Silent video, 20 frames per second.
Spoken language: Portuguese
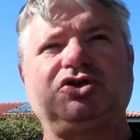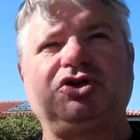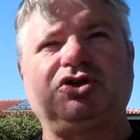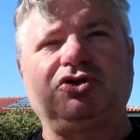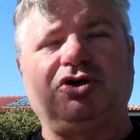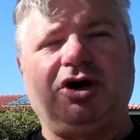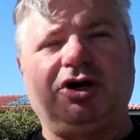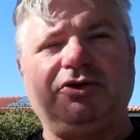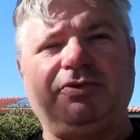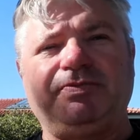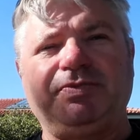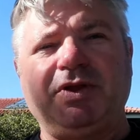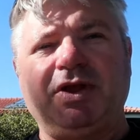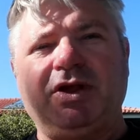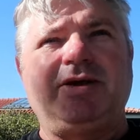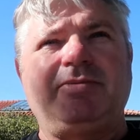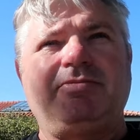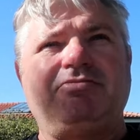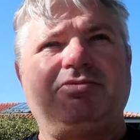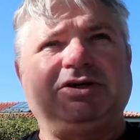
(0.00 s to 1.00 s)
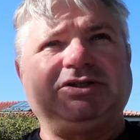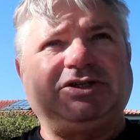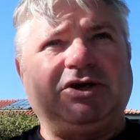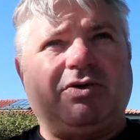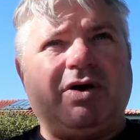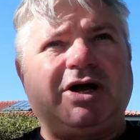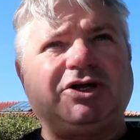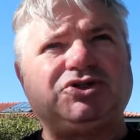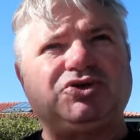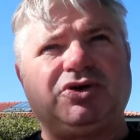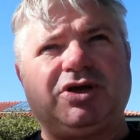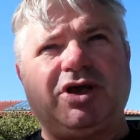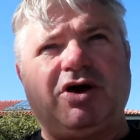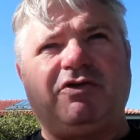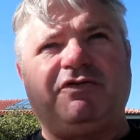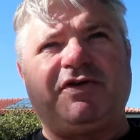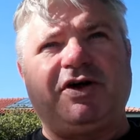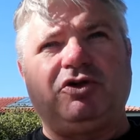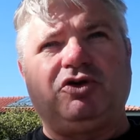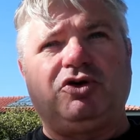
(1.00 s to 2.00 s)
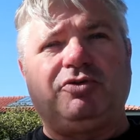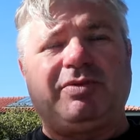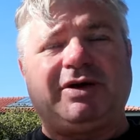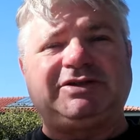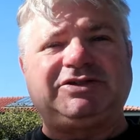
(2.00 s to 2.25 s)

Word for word: escritório, mas eu acho que é um valor